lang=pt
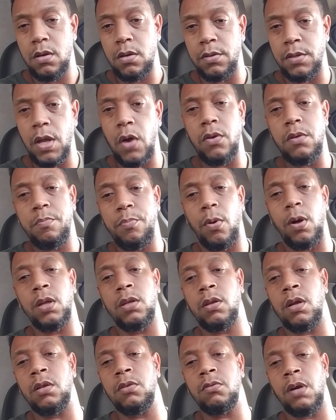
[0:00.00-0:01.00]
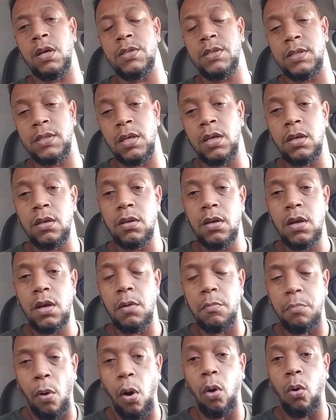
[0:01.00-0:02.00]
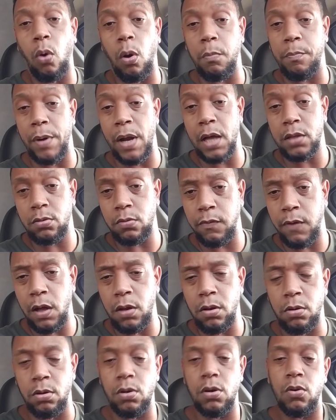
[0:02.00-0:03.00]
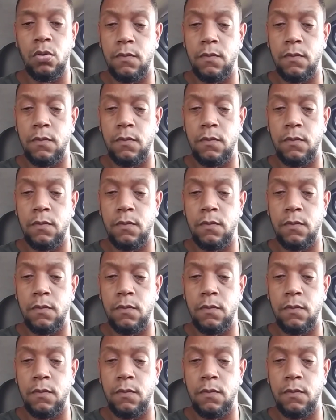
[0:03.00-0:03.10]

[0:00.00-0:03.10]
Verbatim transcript: não importando assim por completo o valor.